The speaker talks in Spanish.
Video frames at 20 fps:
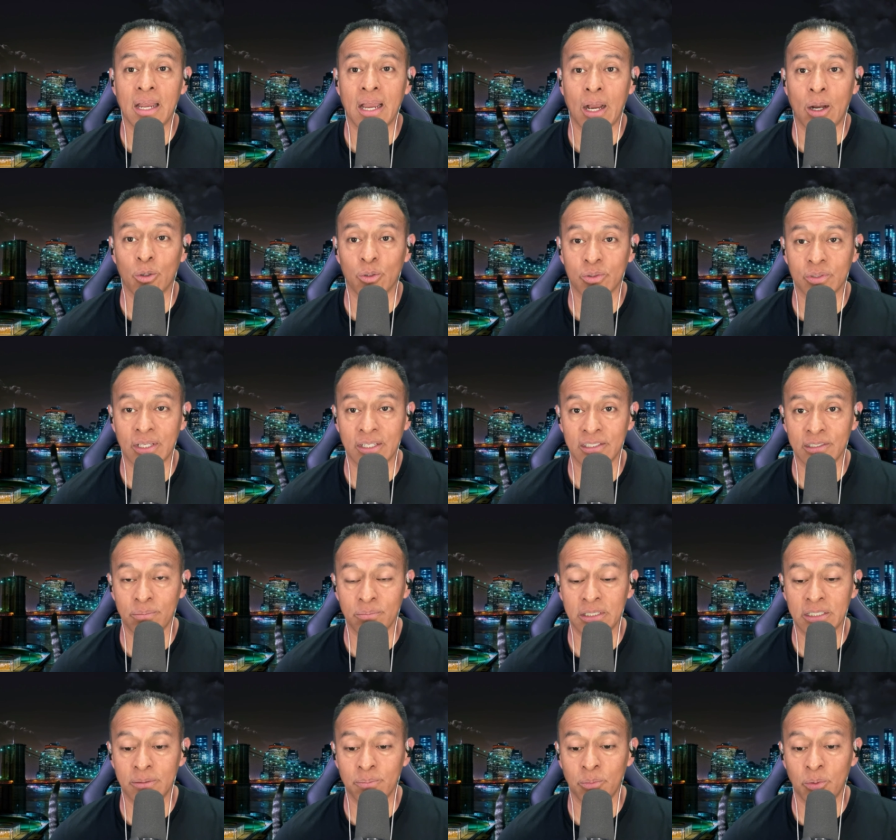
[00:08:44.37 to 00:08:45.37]
a ustedes
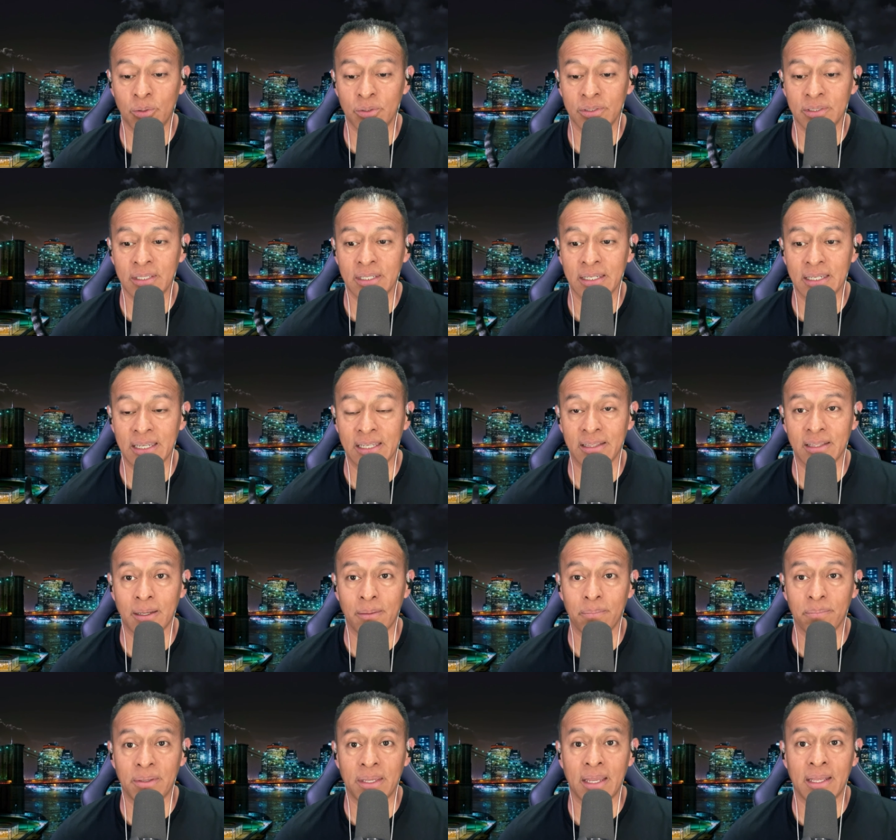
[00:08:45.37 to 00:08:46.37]
mismos y
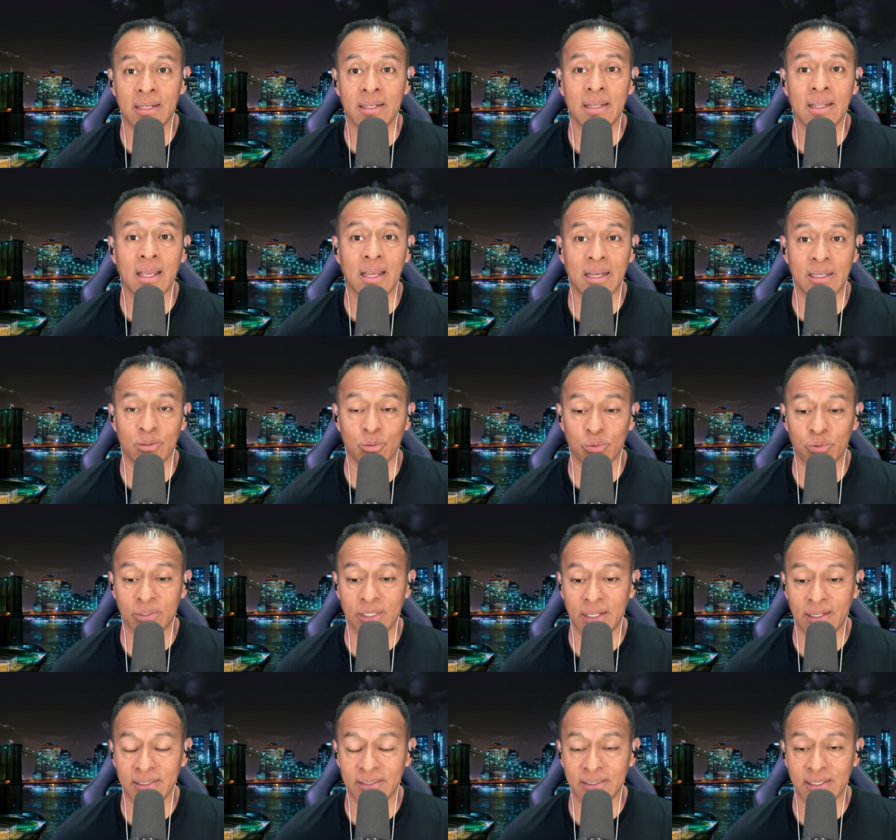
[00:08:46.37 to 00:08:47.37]
también a sus
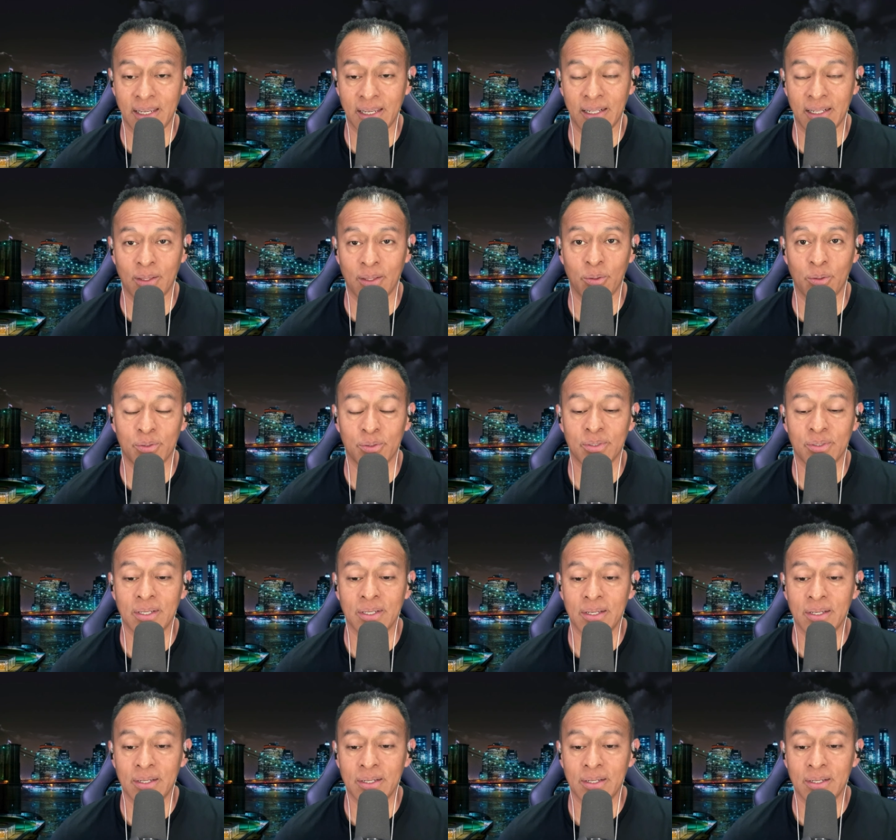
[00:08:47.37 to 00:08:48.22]
seres queridos.